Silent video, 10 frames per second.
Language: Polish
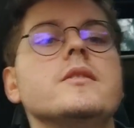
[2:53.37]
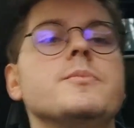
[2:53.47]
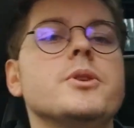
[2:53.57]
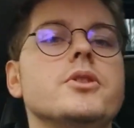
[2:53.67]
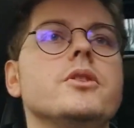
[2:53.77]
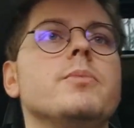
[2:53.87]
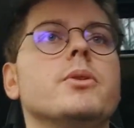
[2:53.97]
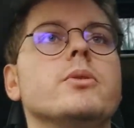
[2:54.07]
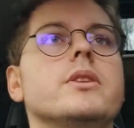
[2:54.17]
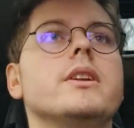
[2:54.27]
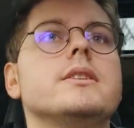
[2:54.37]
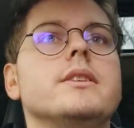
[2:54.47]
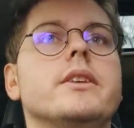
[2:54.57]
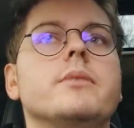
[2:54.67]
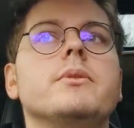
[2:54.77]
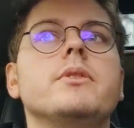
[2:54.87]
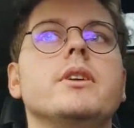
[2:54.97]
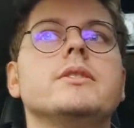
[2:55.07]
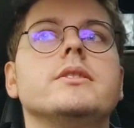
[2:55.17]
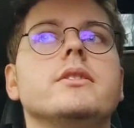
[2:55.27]
ten sprzęcik, po który teraz jedziemy.
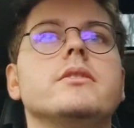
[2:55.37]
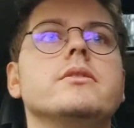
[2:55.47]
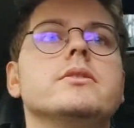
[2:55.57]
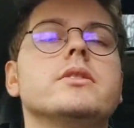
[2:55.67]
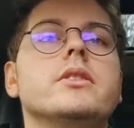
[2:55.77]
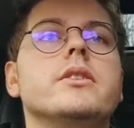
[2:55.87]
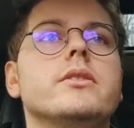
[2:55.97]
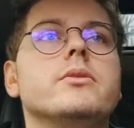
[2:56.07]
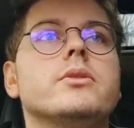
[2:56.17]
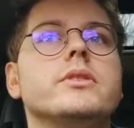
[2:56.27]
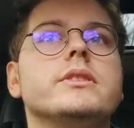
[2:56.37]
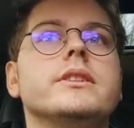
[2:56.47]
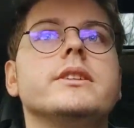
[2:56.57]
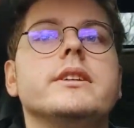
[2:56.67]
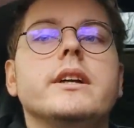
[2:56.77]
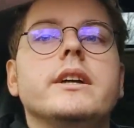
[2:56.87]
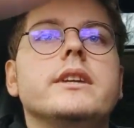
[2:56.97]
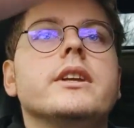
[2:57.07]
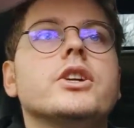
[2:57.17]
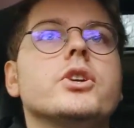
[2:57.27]
Jest, e, stoi on już w zasadzie
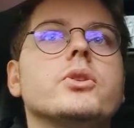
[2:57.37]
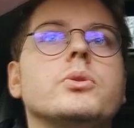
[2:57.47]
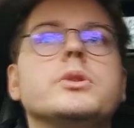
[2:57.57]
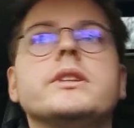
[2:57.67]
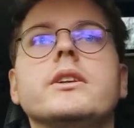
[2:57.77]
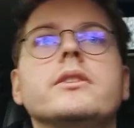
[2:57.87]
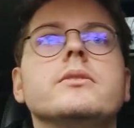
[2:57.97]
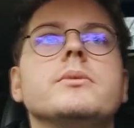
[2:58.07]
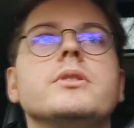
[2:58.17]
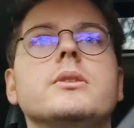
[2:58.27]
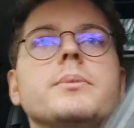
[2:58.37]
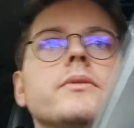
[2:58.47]
na środku salonu, można